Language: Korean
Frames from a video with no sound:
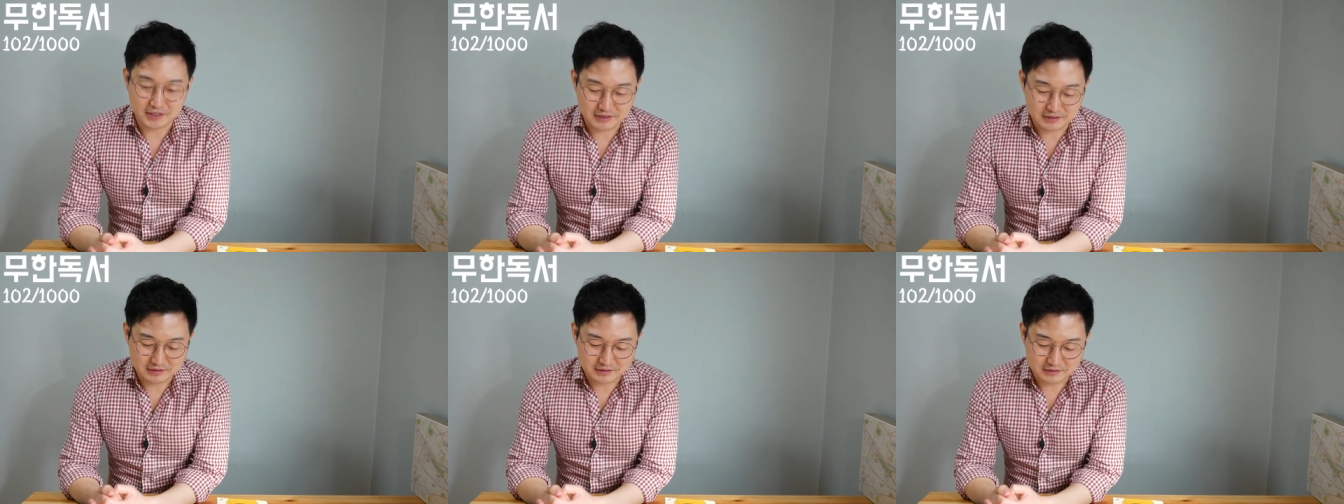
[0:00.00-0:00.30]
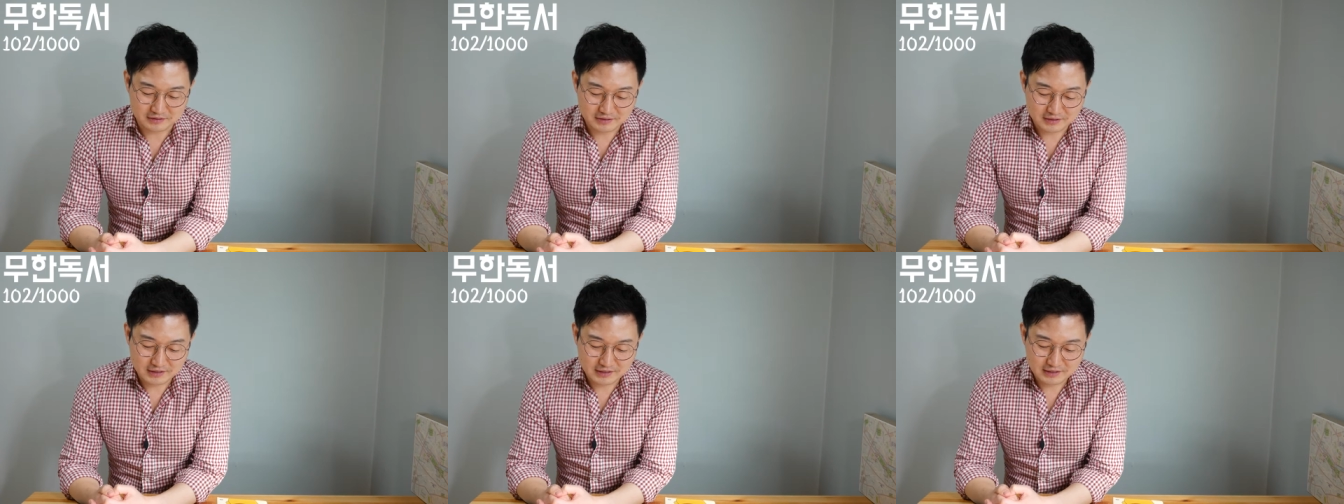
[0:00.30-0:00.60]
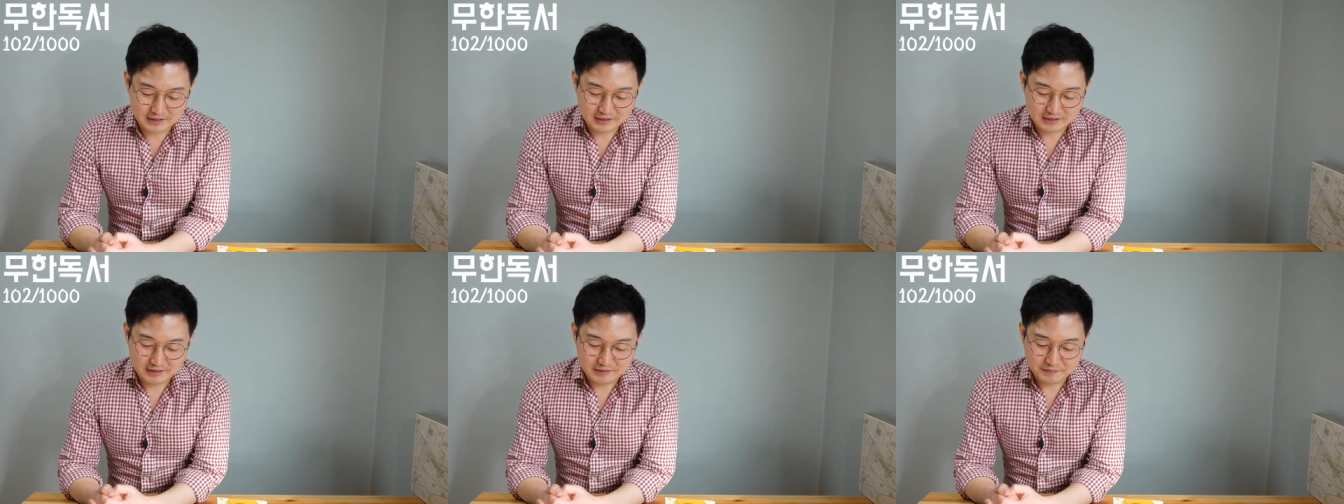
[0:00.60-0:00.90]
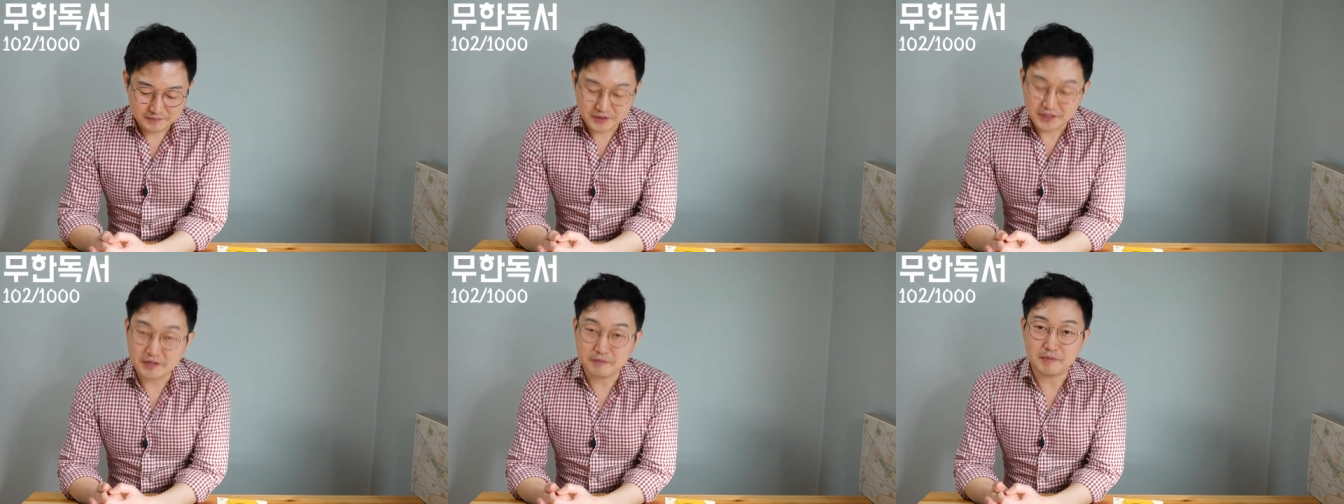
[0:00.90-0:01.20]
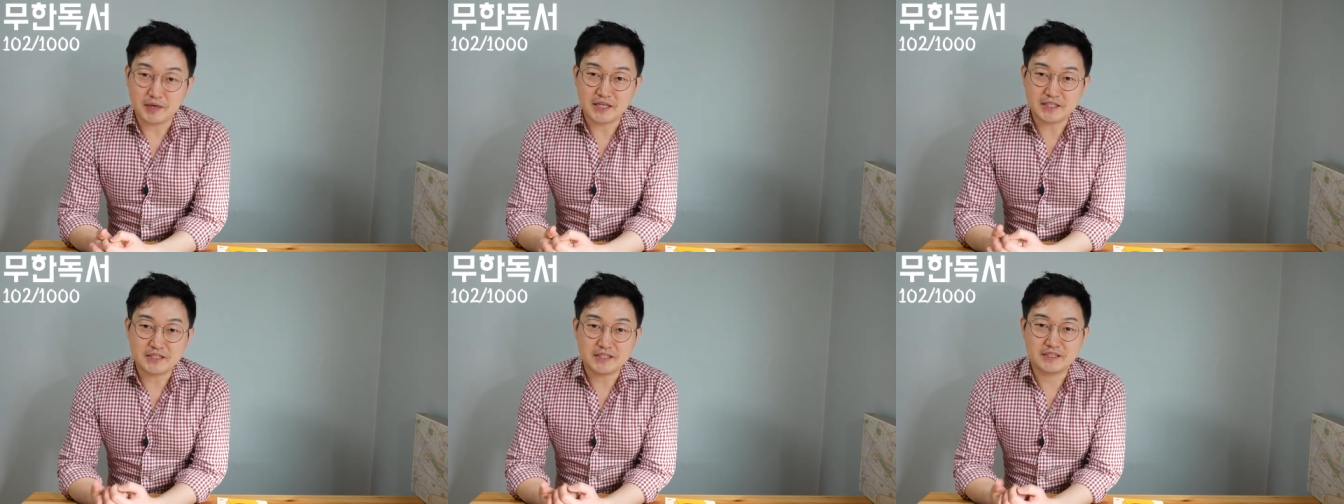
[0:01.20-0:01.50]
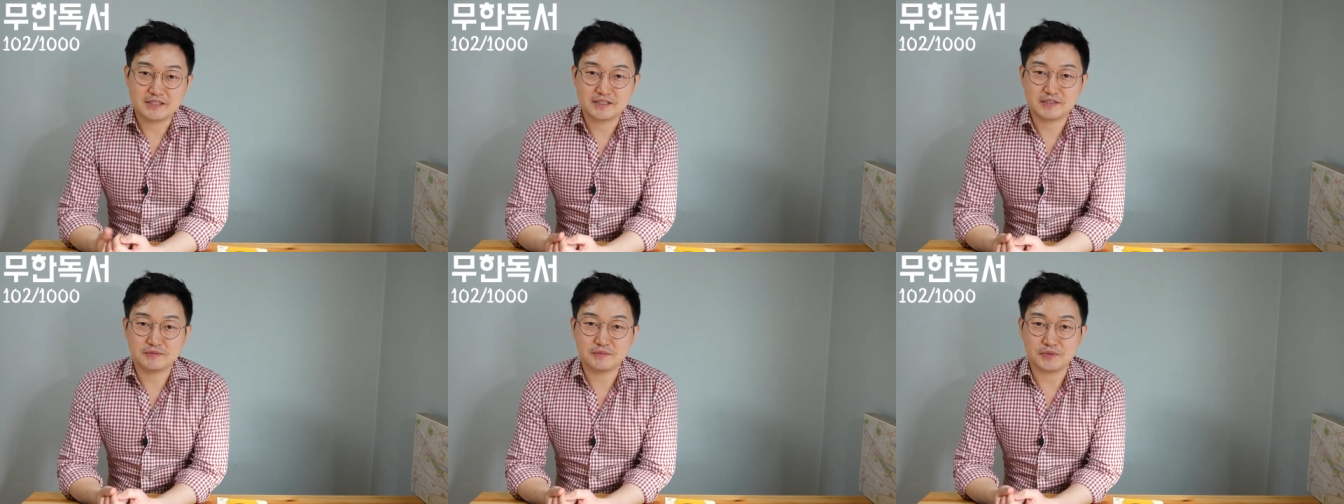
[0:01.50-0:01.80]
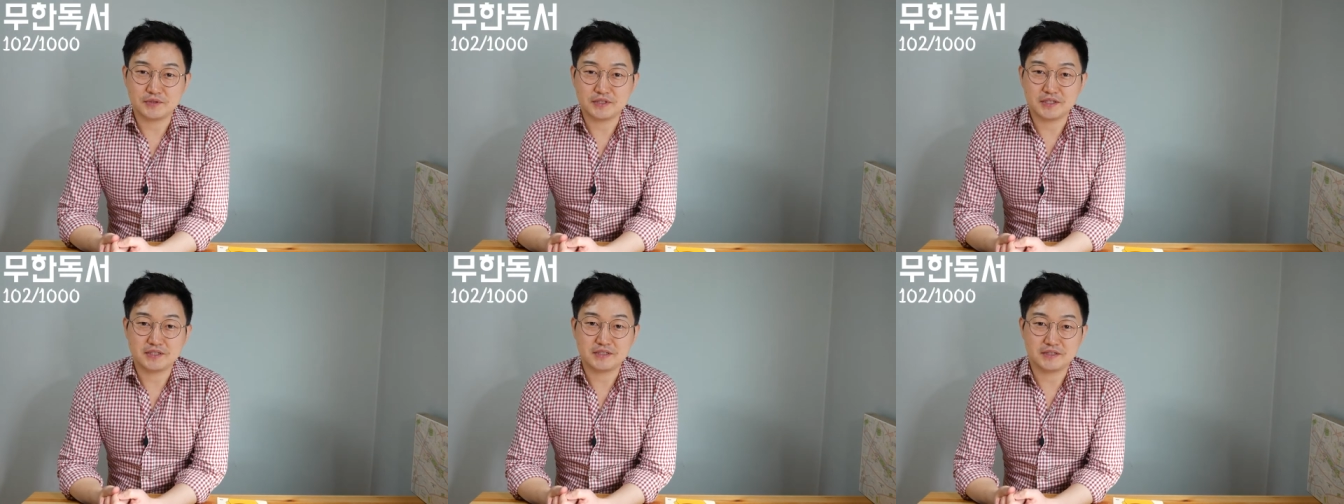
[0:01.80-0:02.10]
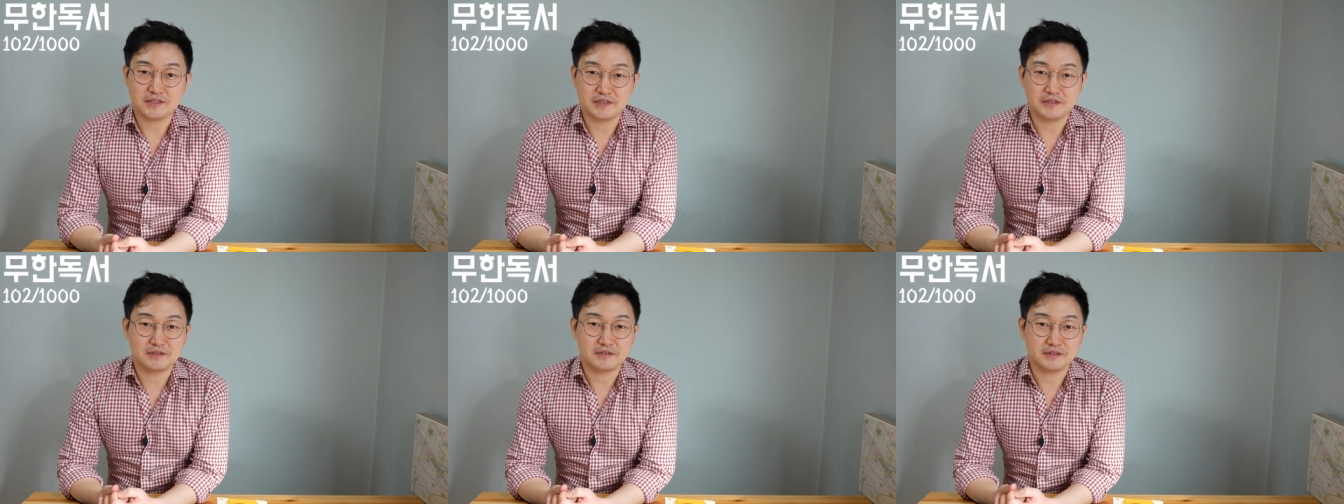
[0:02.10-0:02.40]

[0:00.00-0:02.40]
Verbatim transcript: 그래서 이렇게 많이 읽지는 못했어요.